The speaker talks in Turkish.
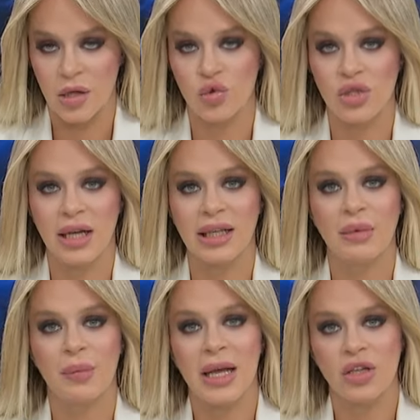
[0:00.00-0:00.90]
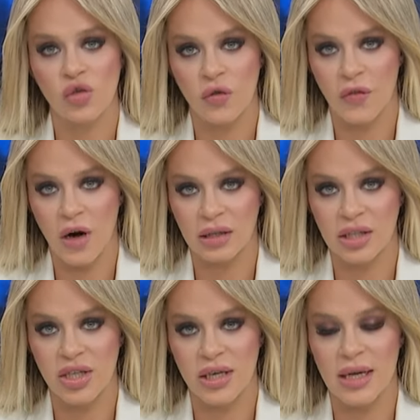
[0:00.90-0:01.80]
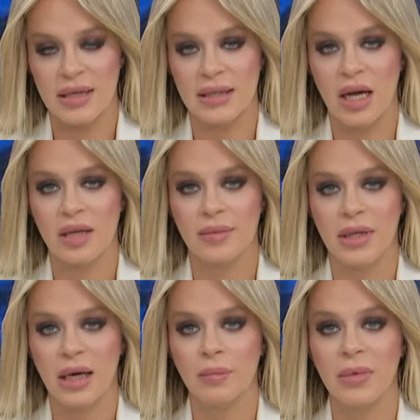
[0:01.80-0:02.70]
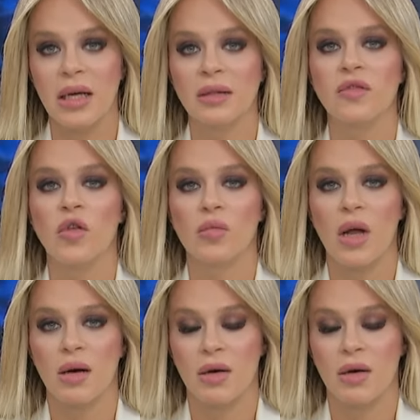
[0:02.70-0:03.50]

Düzenleme pek çok farklı içeriğe sahipken platformlar,